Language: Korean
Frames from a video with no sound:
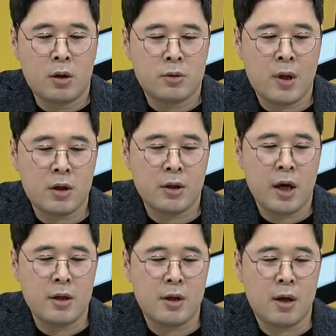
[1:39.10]

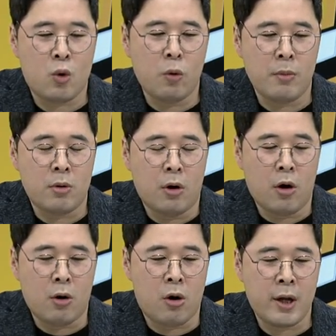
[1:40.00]
최근에 이제 공,
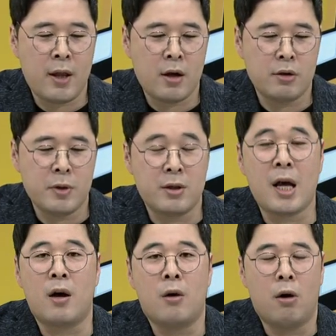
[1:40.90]
어, 거래 대금이
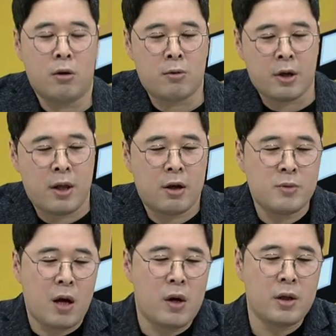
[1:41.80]
상, 거래대금
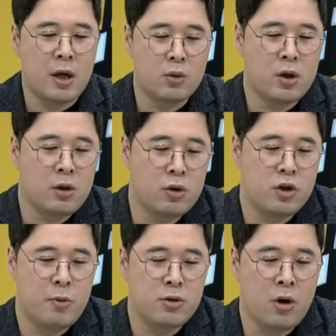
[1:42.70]
상환이 계속
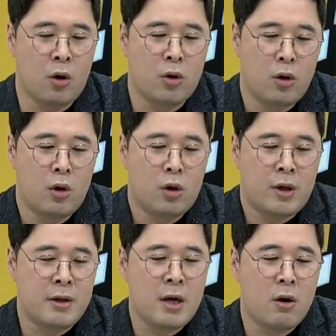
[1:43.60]
이루어지면서
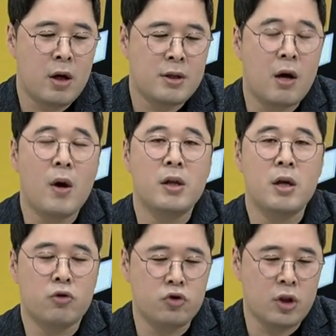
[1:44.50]
대차 거래
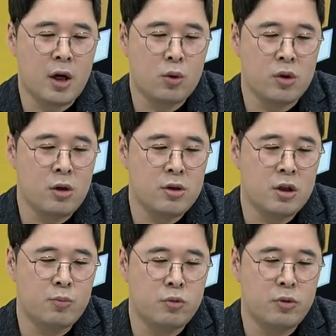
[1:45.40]
상환이 꾸준하게 또
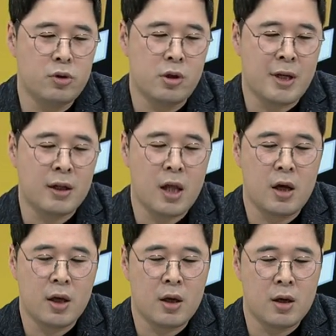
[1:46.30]
이어지는 부분들
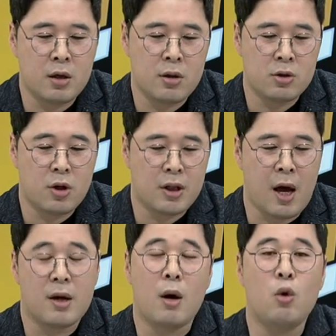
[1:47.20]
상당히
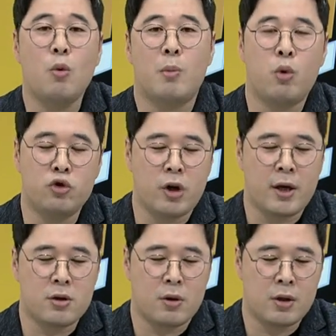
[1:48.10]
긍정적이다라고 볼 수가
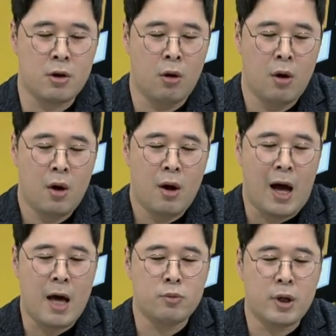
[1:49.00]
있겠죠. 그래서
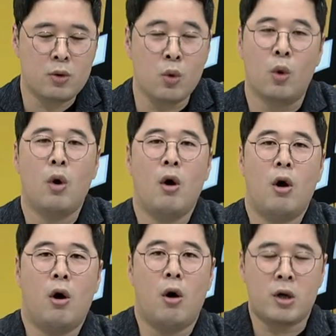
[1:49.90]
아무래도
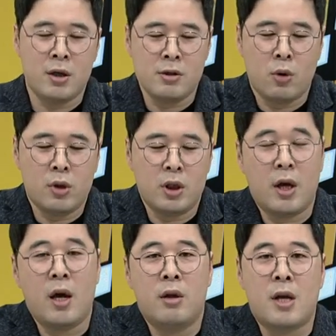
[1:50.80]
어, 큰
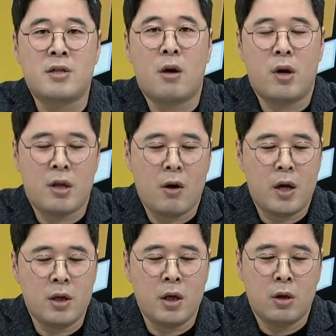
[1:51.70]
손들의 대차 거래
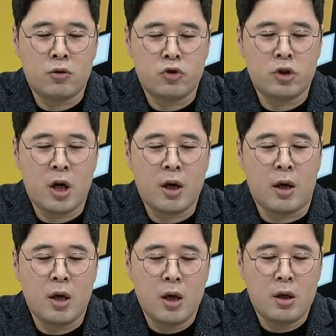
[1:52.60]
상환이
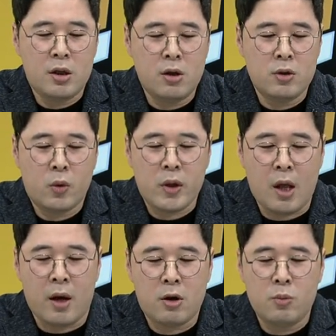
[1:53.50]
꾸준하게 이어지고
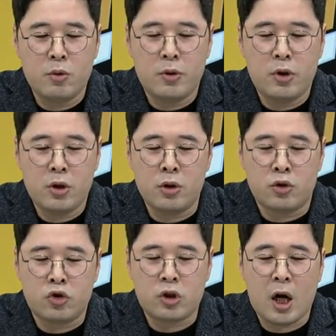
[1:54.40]
있다. 이런 부분들은
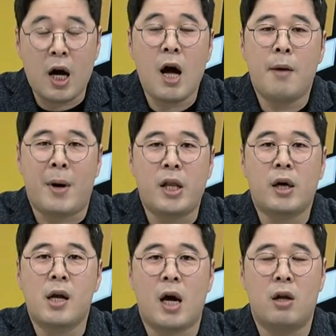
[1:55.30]
주가가
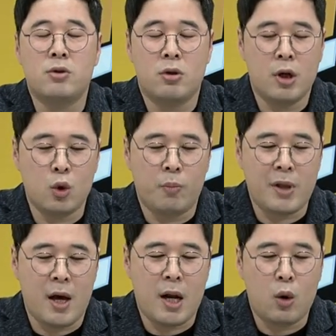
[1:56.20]
바닥의 가능성이
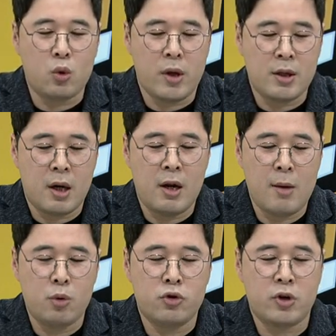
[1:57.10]
높다라고 또 예상을
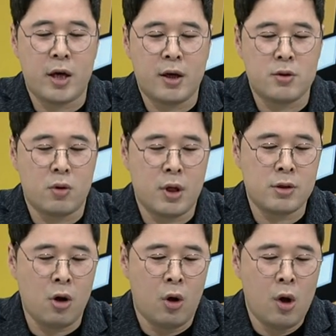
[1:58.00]
해볼 수가 있겠죠.
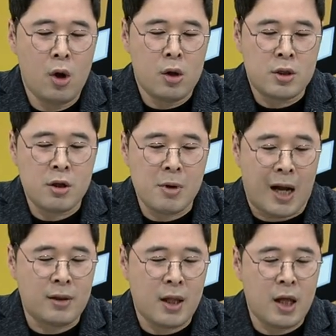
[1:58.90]
그래서 지금
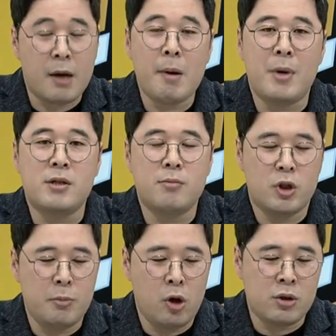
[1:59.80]
간단하게만
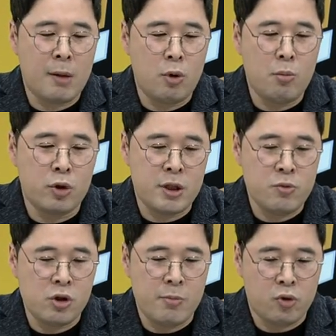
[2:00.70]
말씀드리면 3월 뭐
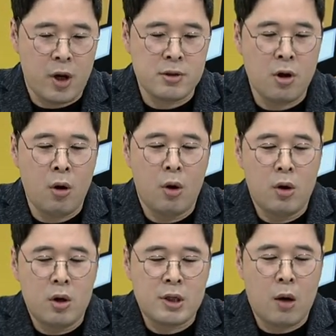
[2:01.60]
16일부터 해서
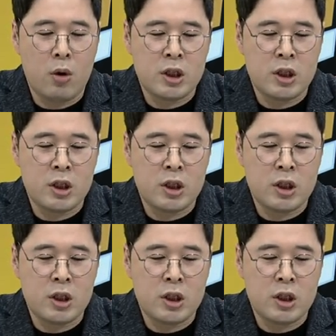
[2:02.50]
4월